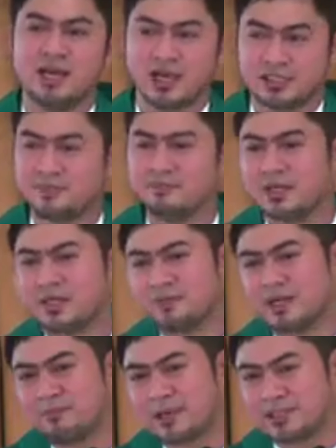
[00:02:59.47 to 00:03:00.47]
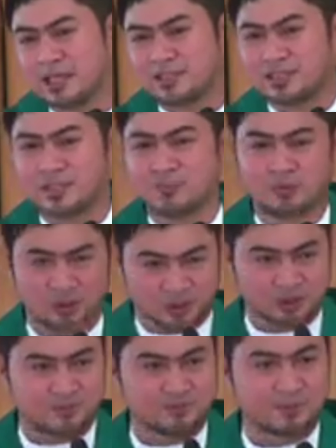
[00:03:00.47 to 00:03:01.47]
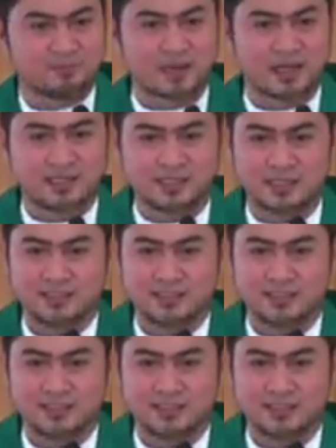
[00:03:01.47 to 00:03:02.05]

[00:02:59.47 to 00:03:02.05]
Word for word: At kapag ang mga bata ay tinanong mo, gusto mo magpari?